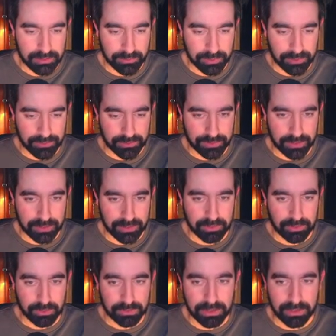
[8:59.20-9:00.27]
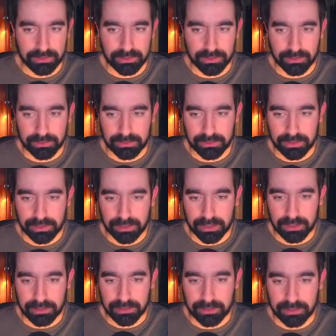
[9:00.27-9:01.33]
Posso fazer aqui a substituição
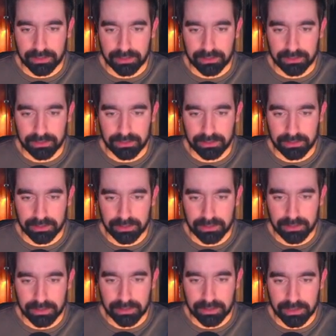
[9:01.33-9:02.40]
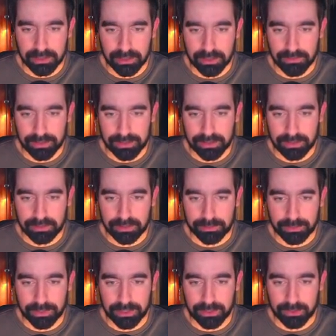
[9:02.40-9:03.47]
aqui. Yeah. Em vez de estar
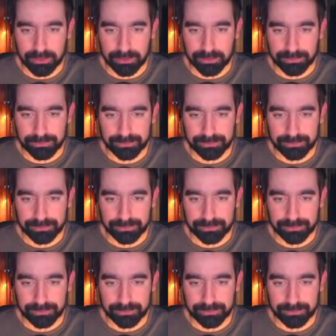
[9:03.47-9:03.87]
sempre a ir ao,